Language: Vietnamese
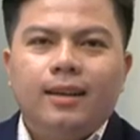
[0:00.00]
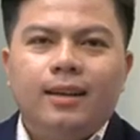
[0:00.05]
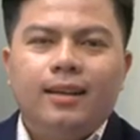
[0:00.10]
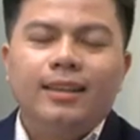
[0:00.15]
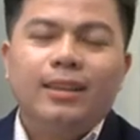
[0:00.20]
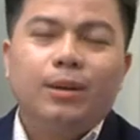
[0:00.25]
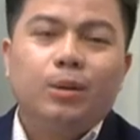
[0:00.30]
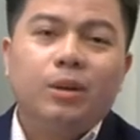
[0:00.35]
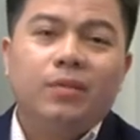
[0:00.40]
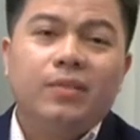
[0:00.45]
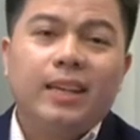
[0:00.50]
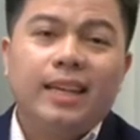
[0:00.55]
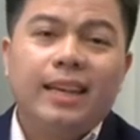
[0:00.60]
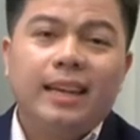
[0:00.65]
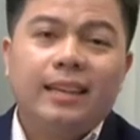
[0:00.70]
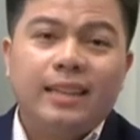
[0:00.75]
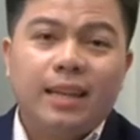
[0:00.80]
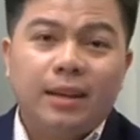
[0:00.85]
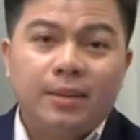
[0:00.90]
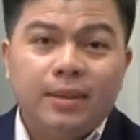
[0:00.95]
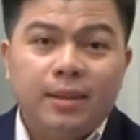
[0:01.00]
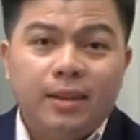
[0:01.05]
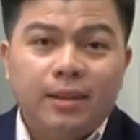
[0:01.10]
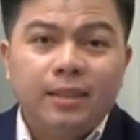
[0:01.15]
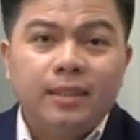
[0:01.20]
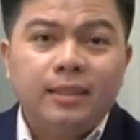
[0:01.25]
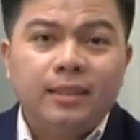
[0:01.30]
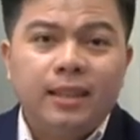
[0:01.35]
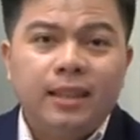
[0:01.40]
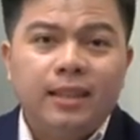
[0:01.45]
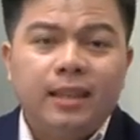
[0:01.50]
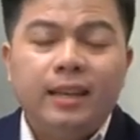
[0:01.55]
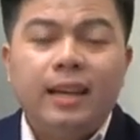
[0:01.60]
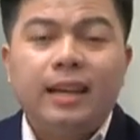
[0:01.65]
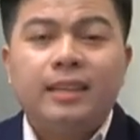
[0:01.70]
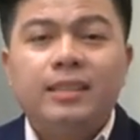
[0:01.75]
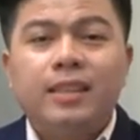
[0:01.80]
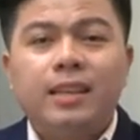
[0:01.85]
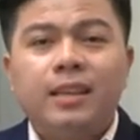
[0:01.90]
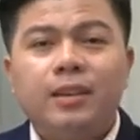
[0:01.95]
Kính chào quý vị đang theo dõi chương trình Diễn
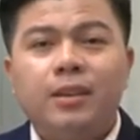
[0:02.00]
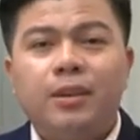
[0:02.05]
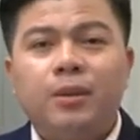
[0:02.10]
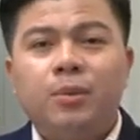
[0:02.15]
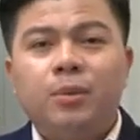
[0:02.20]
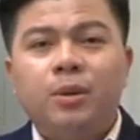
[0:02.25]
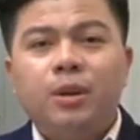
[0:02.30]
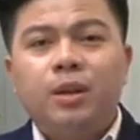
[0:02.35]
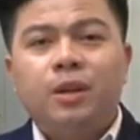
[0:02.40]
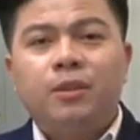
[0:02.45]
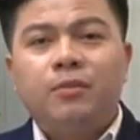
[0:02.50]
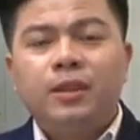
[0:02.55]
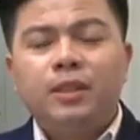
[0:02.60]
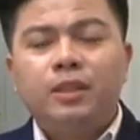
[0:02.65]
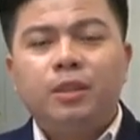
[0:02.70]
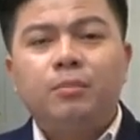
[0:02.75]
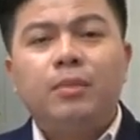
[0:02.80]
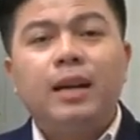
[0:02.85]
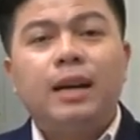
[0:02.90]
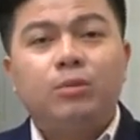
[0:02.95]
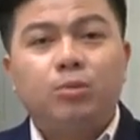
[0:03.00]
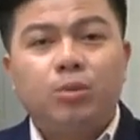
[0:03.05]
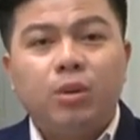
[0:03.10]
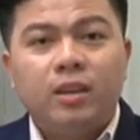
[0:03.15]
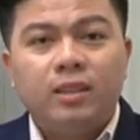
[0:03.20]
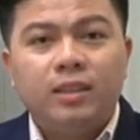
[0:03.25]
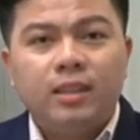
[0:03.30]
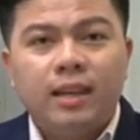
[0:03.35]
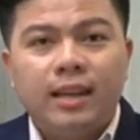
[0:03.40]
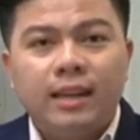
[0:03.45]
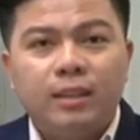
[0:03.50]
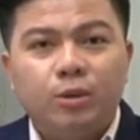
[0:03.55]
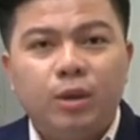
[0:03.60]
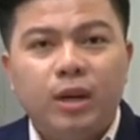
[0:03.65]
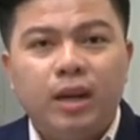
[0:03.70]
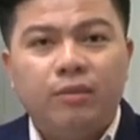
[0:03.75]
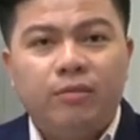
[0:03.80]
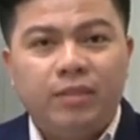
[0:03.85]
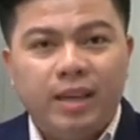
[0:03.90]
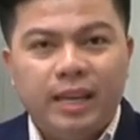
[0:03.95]
đàn CEO được phát sóng hàng tuần trên kênh
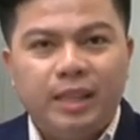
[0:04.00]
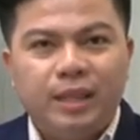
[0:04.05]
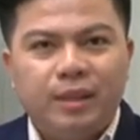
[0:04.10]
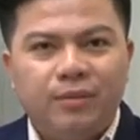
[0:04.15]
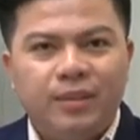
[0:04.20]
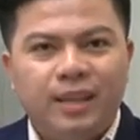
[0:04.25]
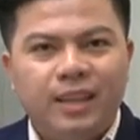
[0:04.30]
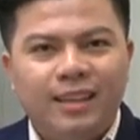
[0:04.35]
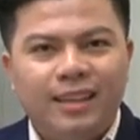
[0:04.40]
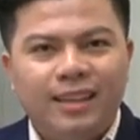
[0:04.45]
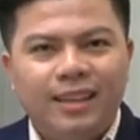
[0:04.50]
truyền hình VITV.